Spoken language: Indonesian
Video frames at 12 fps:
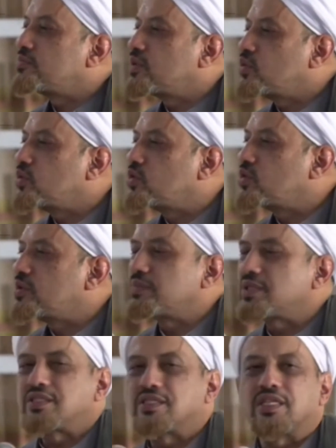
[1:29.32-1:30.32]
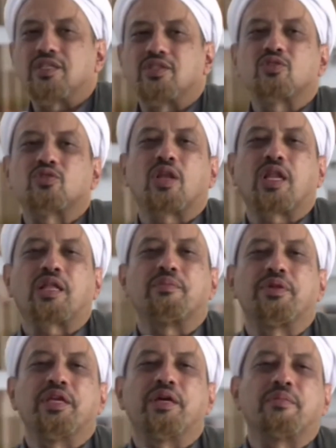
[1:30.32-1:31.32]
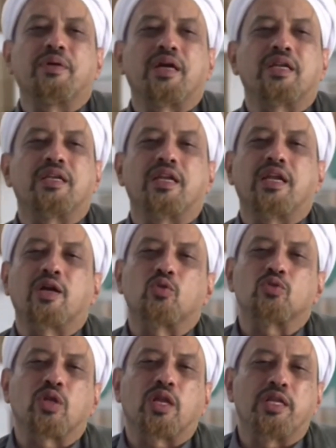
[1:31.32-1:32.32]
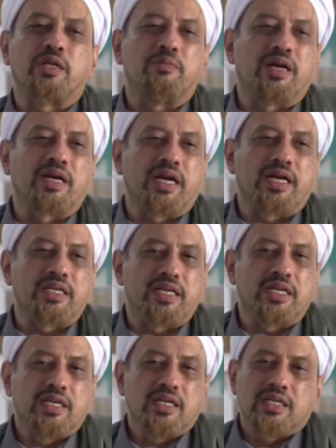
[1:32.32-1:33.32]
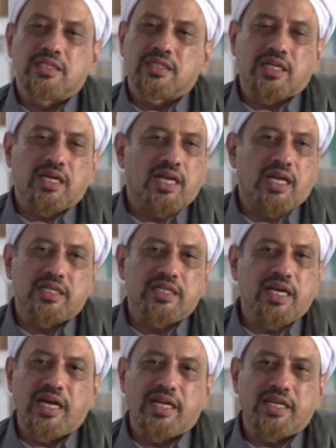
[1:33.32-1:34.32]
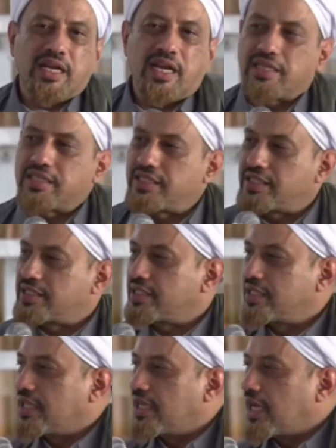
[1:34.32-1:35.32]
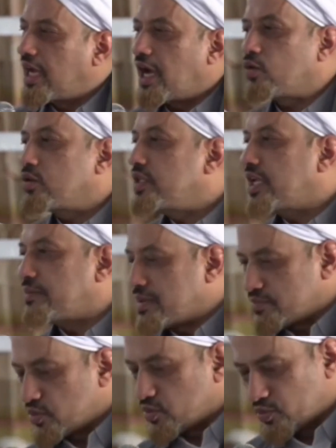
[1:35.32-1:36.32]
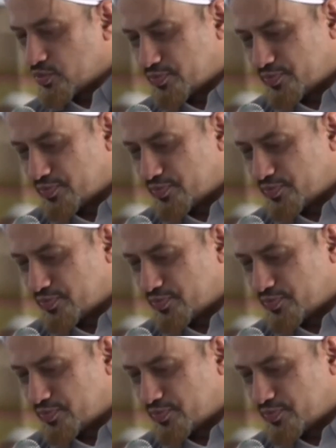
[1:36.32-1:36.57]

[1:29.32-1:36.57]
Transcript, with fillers: menuju ke masjid sholat berjamaah dan aku sholat di belakangnya sekarang tidak ada lagi aku tidak mampu